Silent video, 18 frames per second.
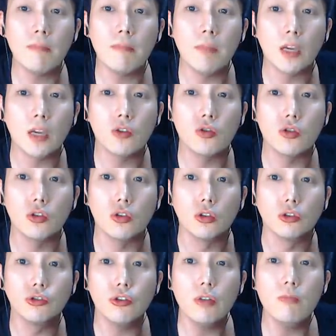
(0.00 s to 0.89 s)

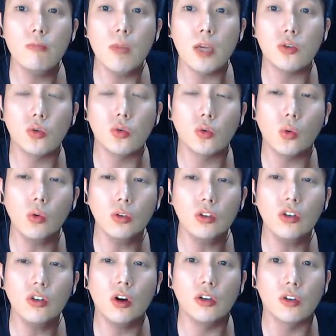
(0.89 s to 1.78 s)
맥주, 수입 맥주
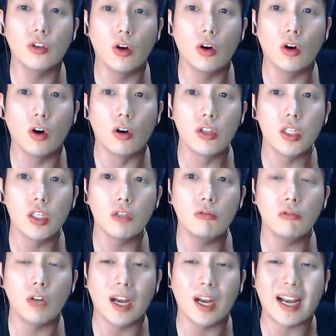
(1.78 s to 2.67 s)
통틀어서
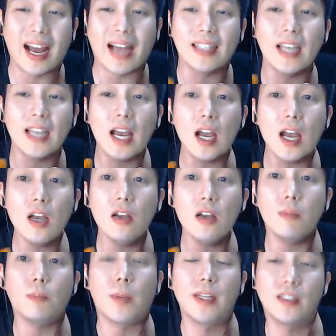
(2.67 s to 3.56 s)
친구들아
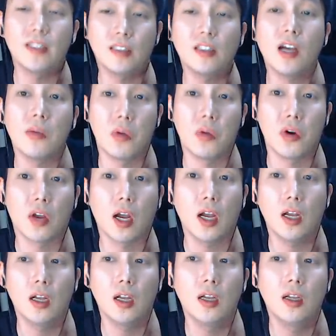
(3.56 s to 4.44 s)
가장 베스트가
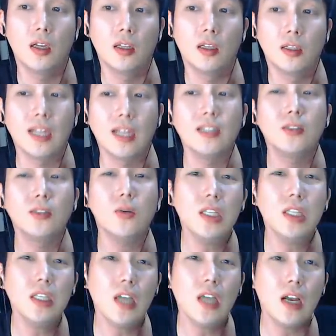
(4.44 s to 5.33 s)
뭘까? 난
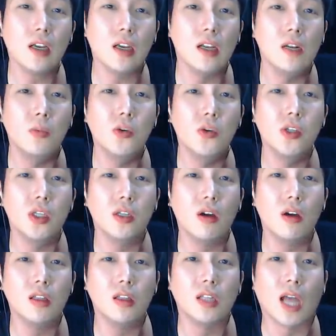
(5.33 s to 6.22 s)
솔직하게 일본
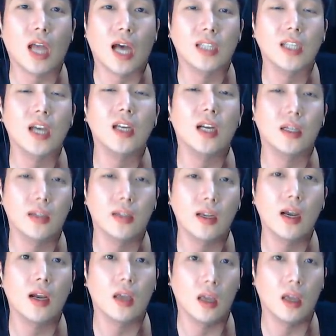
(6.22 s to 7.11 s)
싫어하는데 아사이라
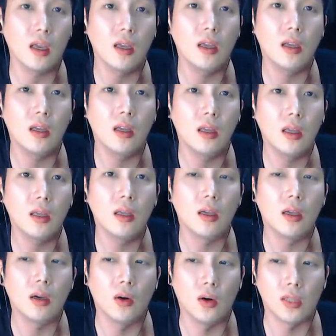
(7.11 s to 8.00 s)
생각해.
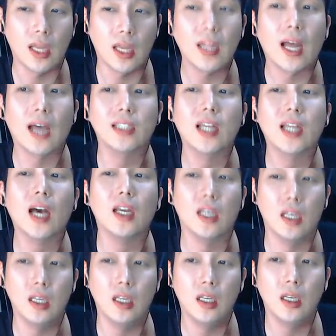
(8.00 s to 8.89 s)
어, 난
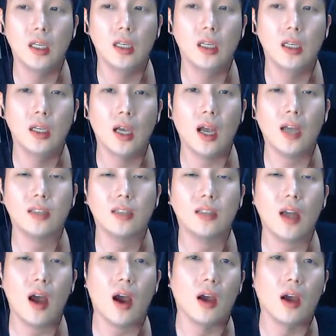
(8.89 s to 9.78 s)
아사이.
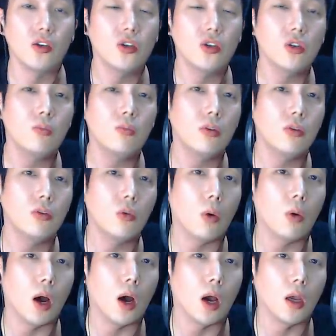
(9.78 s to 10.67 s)
아사이 슈퍼
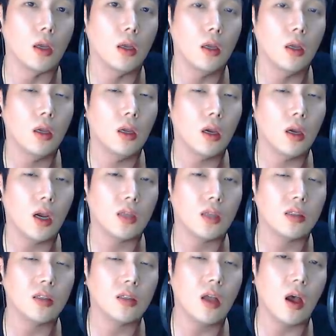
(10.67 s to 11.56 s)
드라이.
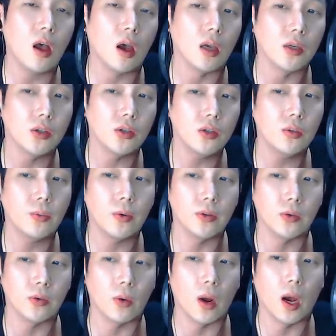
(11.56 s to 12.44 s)
아사이
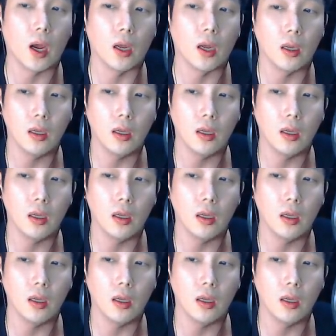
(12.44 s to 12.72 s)
슈퍼 드라이.